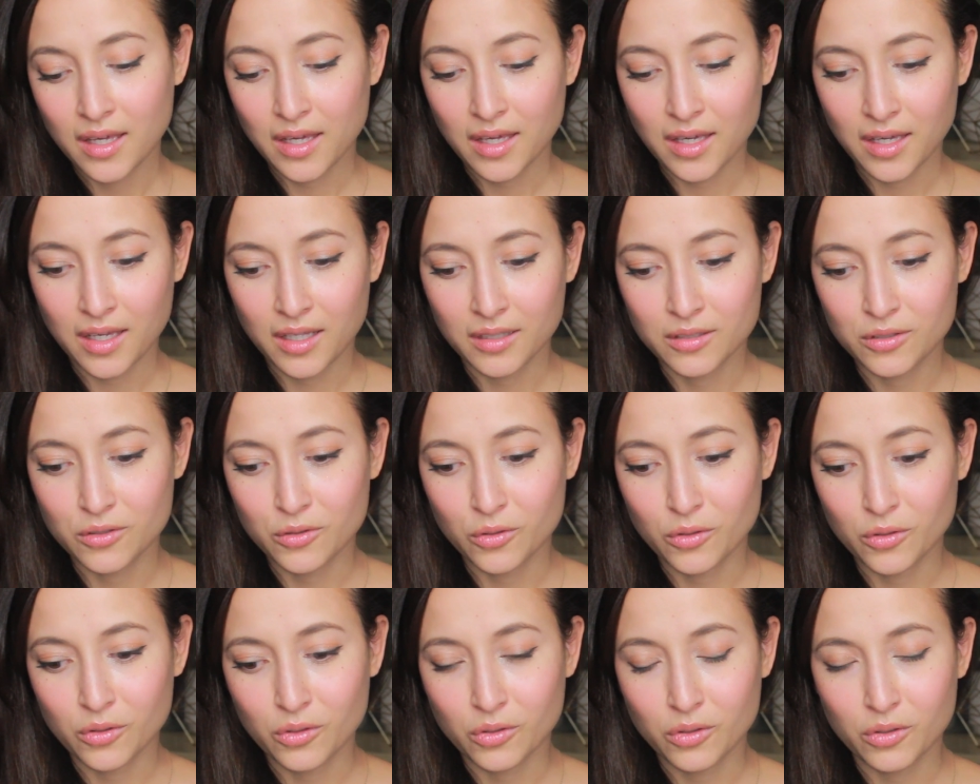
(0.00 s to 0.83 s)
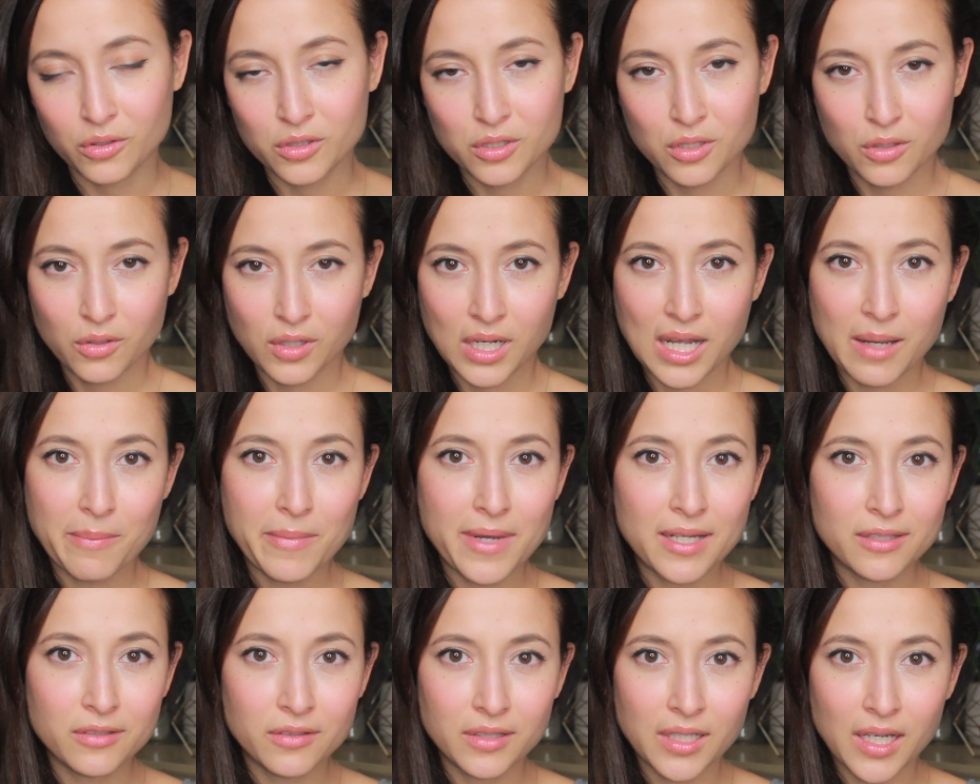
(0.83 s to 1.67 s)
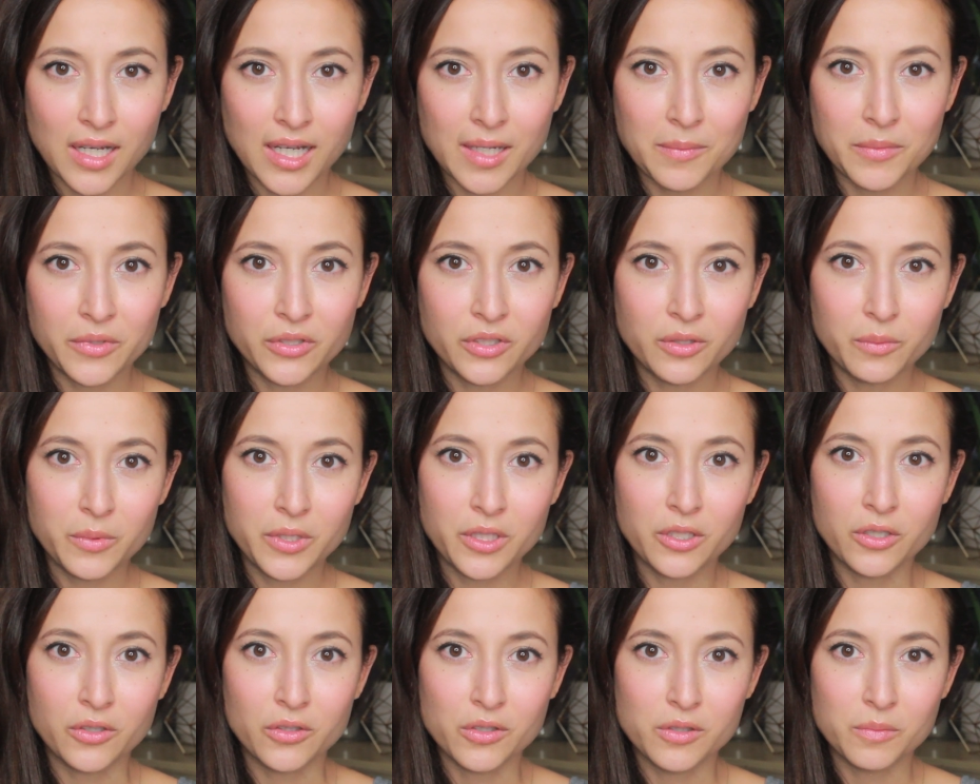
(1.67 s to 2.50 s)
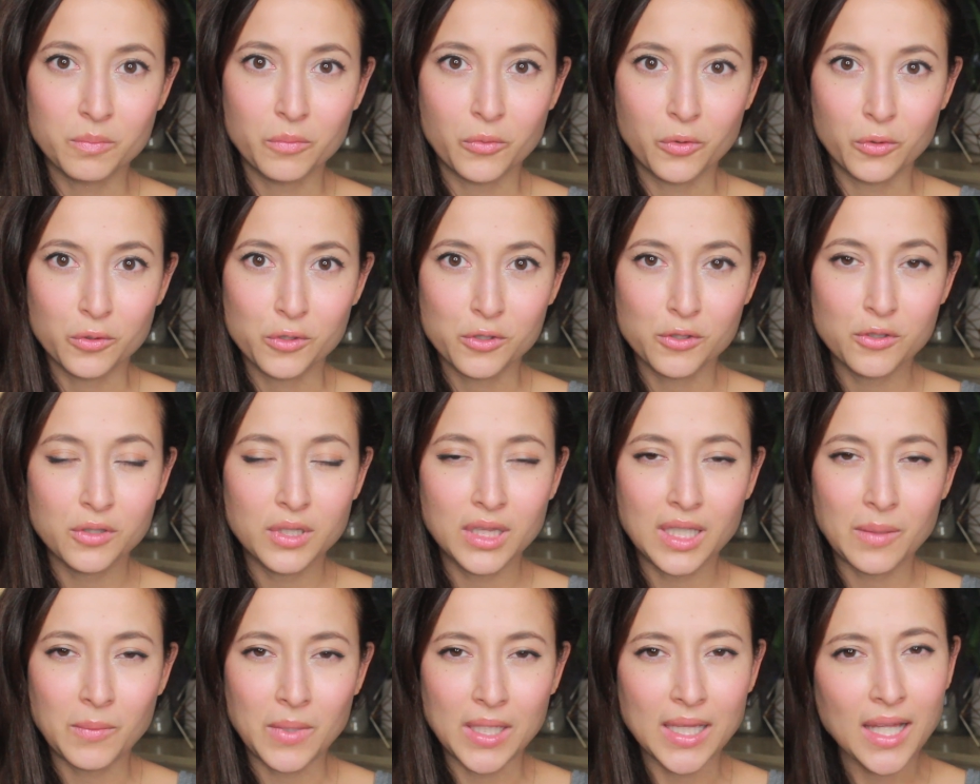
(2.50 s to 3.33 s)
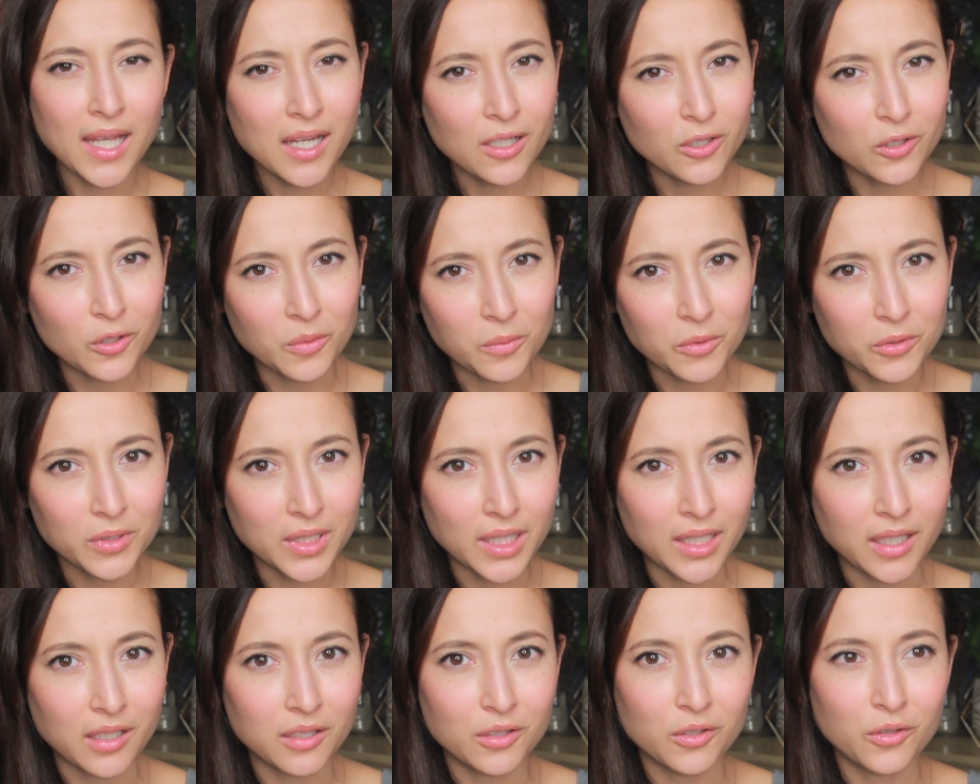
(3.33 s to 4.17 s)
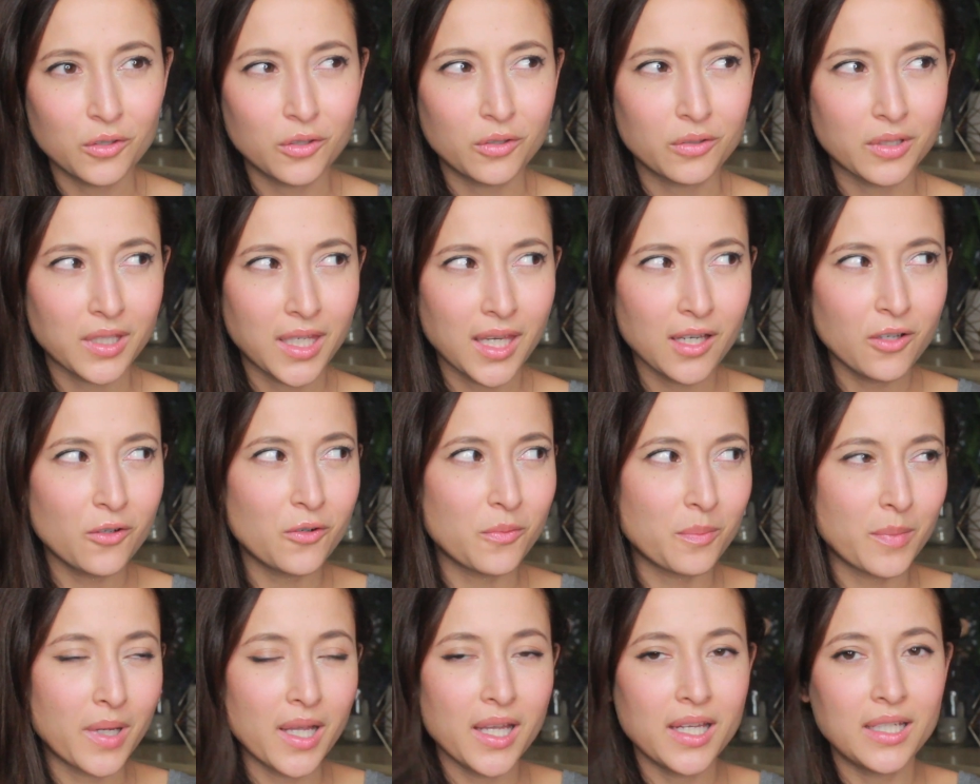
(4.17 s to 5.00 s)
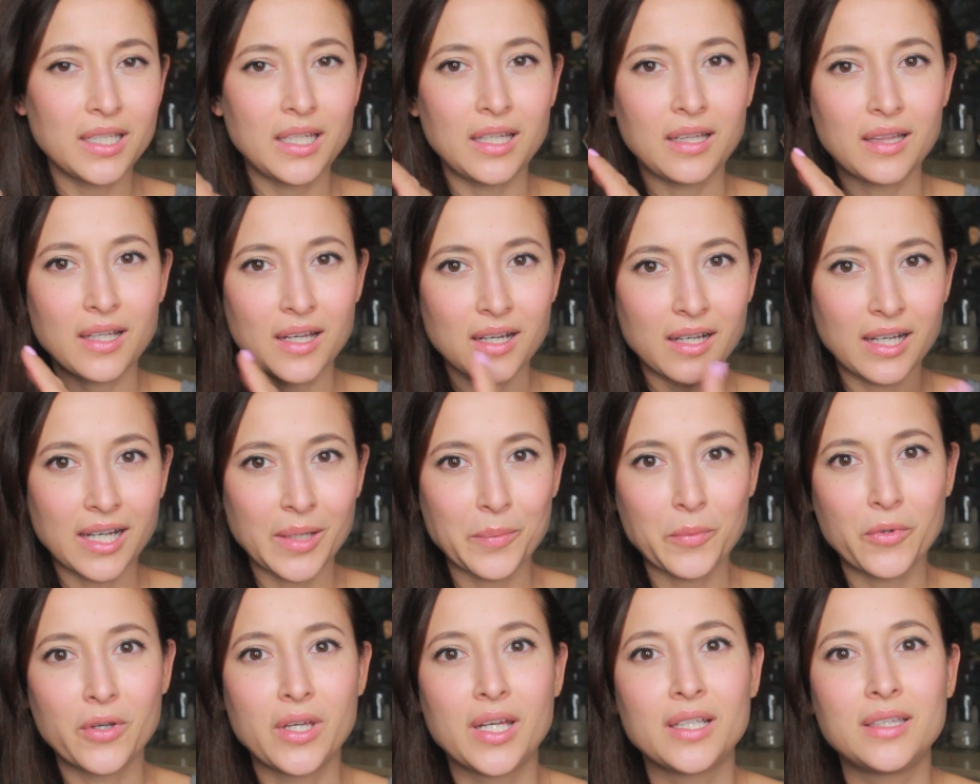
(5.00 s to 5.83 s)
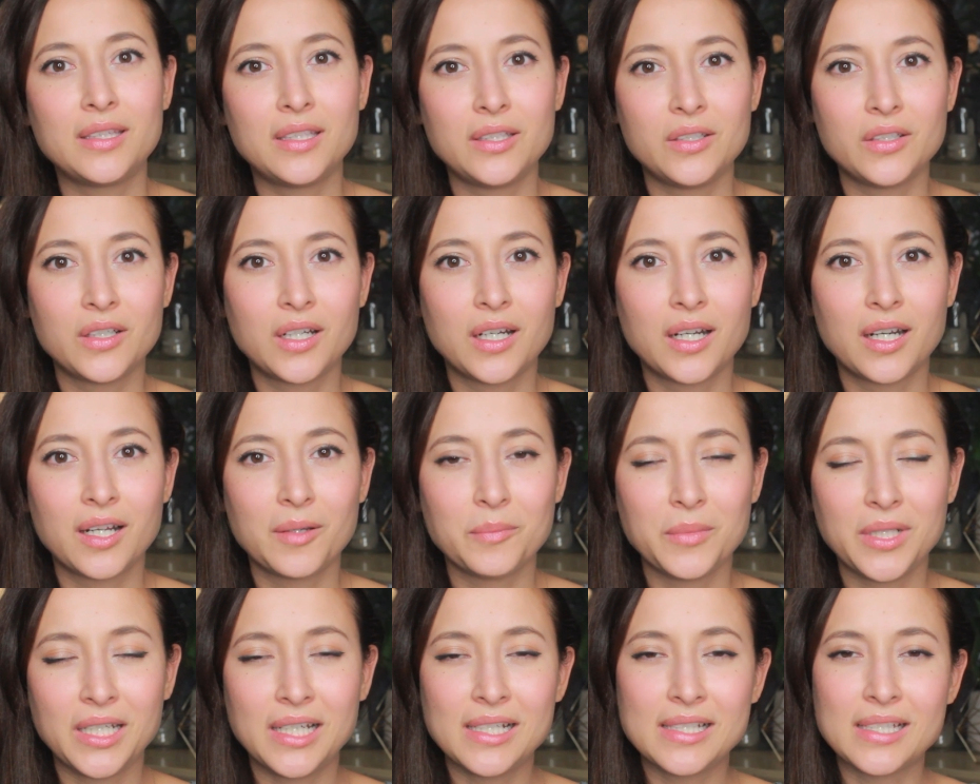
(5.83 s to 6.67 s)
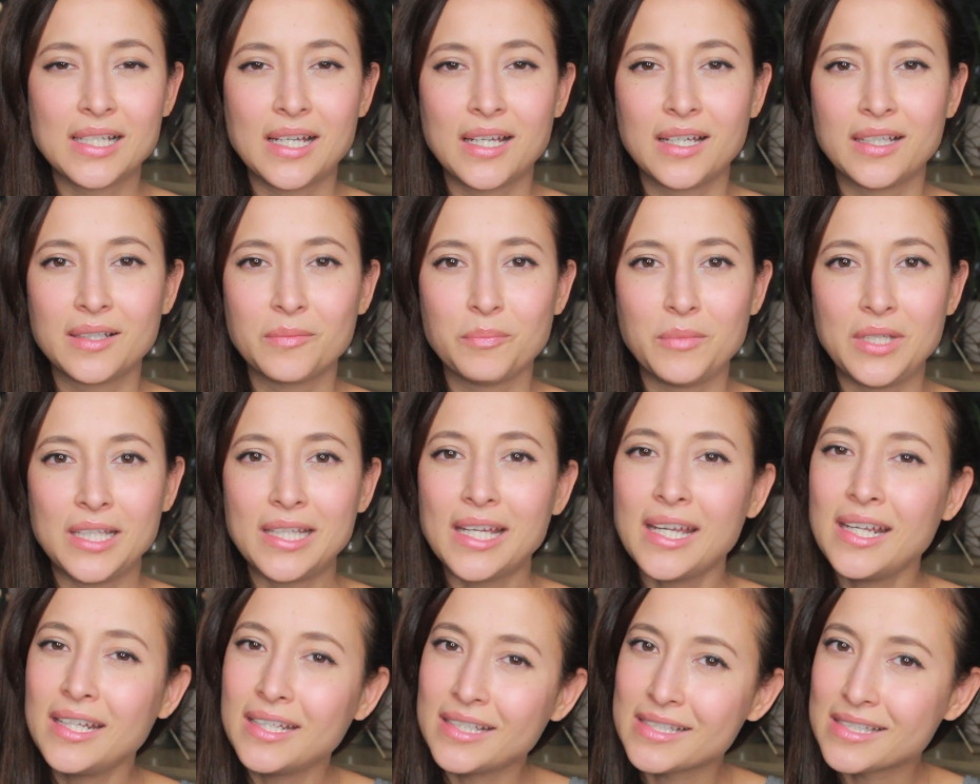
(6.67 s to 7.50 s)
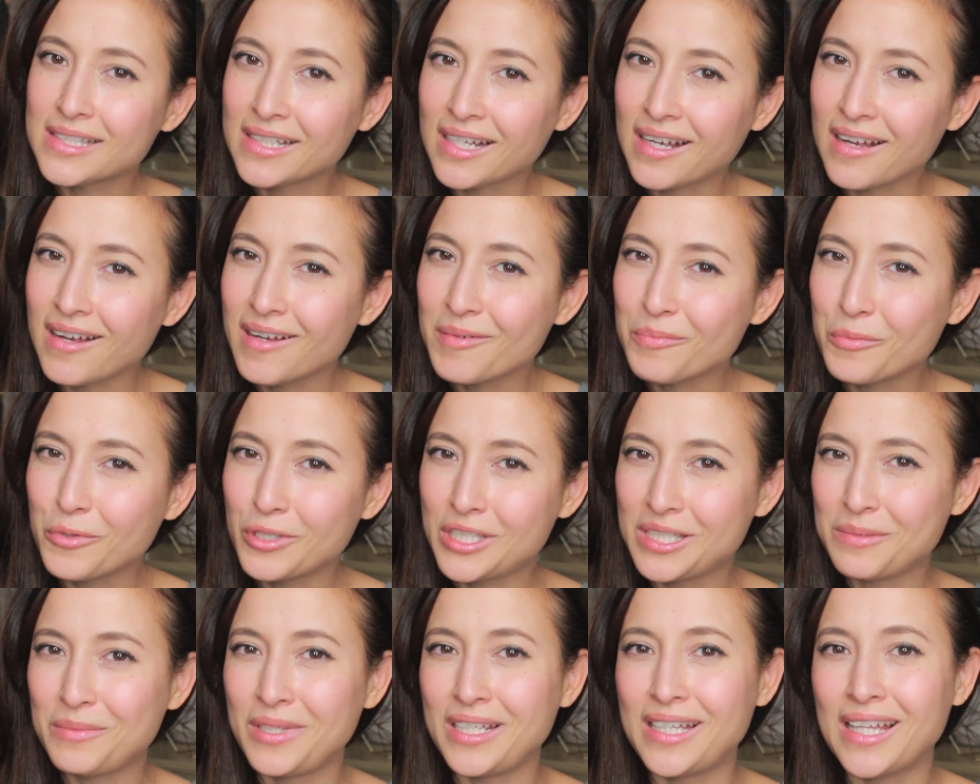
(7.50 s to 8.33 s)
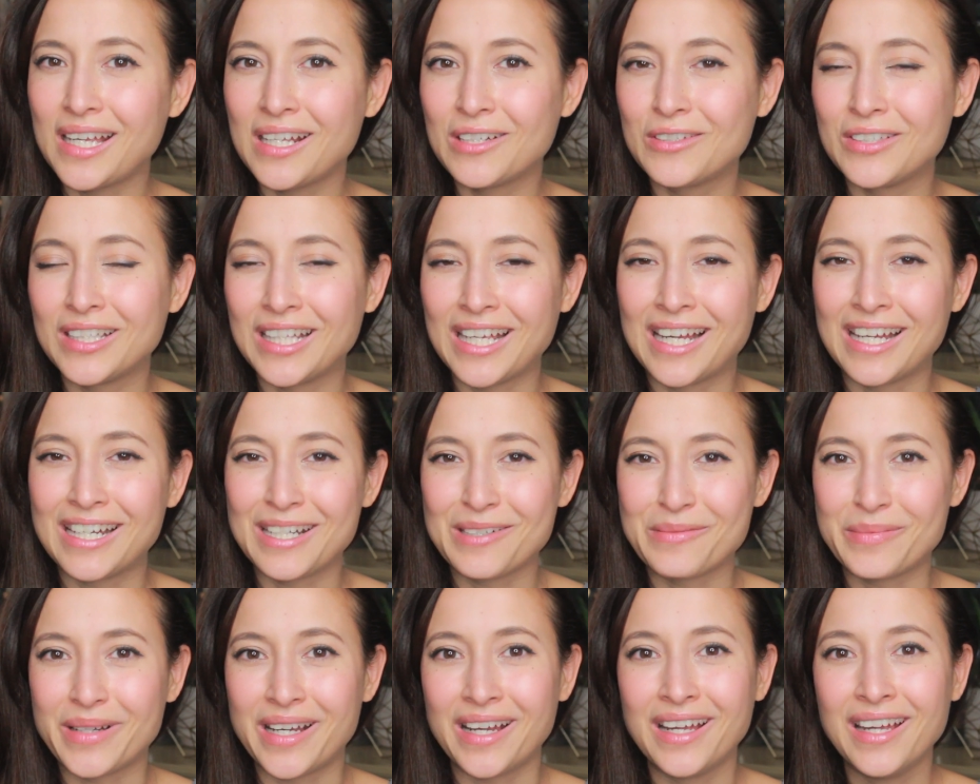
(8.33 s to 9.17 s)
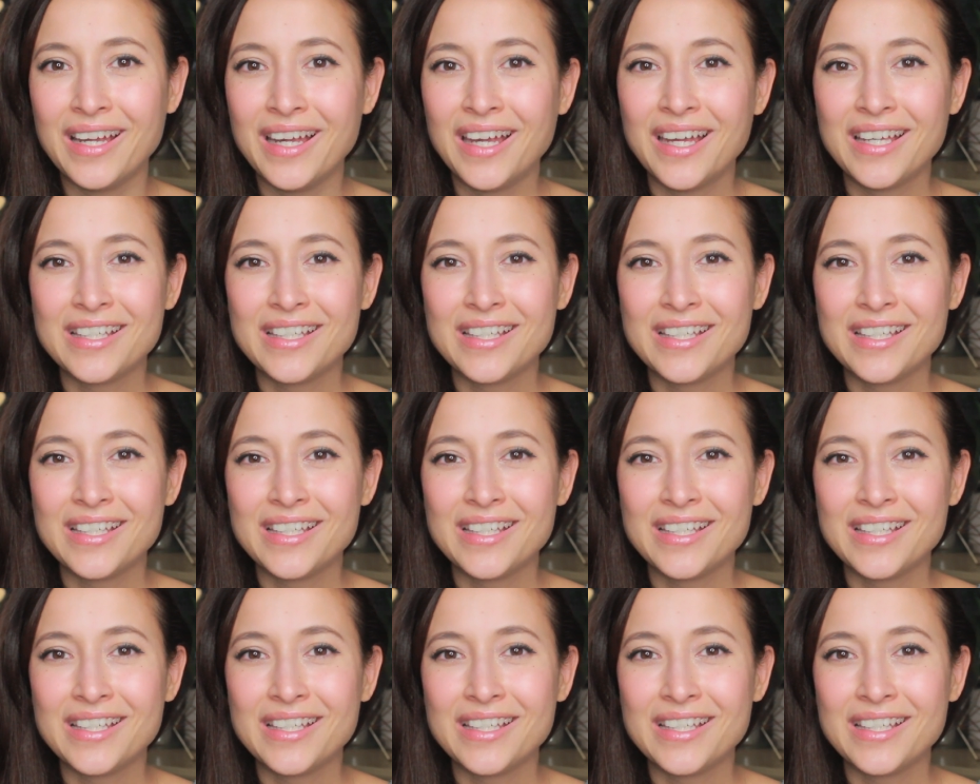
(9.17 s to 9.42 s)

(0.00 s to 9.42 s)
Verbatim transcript: えーと、とそのカバンの中身のビデオも作ってみたいと思うんだけど結構前に何回もやってるから皆さん見たいですかもし見たいのであれば